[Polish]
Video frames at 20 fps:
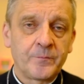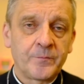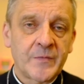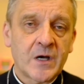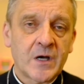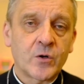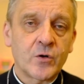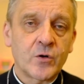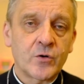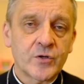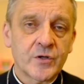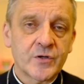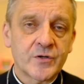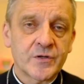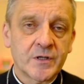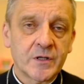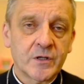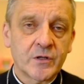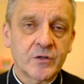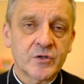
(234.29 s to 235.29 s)
na korzyść
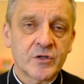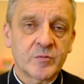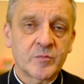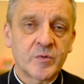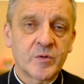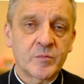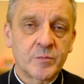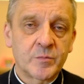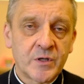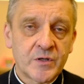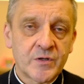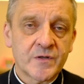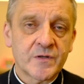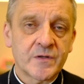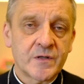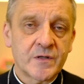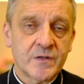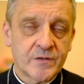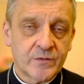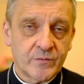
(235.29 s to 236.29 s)
tego, żeby być z
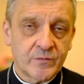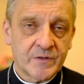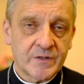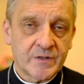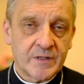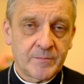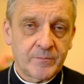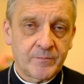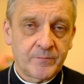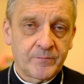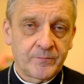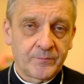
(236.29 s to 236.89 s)
Chrystusem.